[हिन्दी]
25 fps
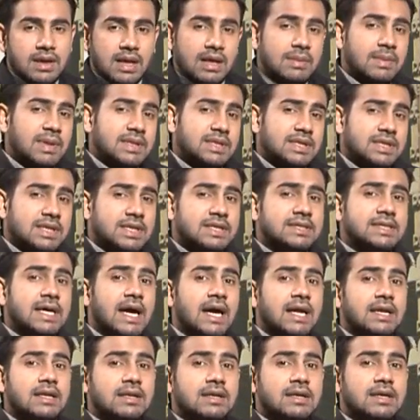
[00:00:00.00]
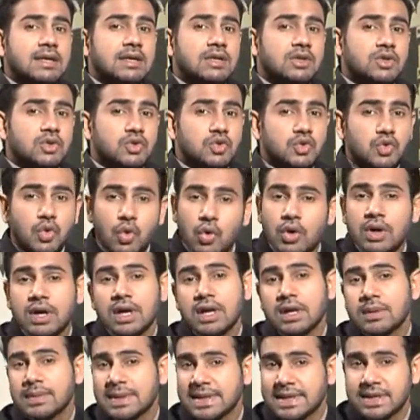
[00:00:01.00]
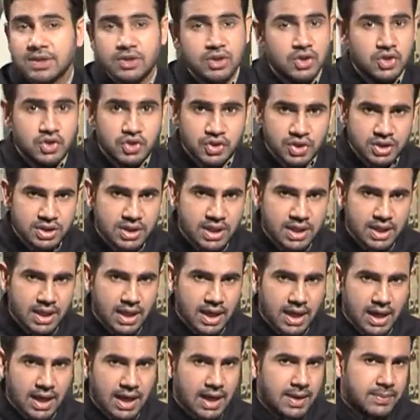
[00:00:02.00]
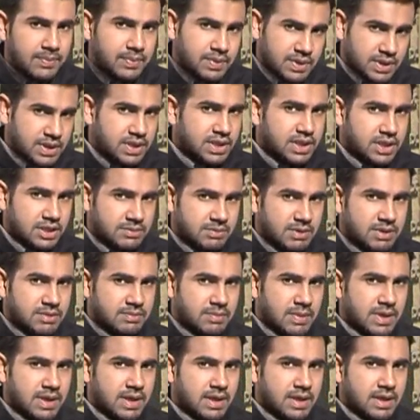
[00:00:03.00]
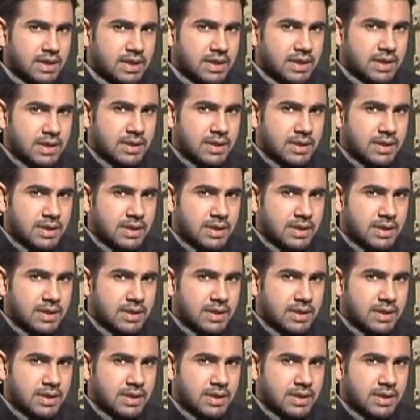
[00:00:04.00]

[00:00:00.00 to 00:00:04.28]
कलमात कैसार के दो कलमे की तशरी आपकी खिदमत में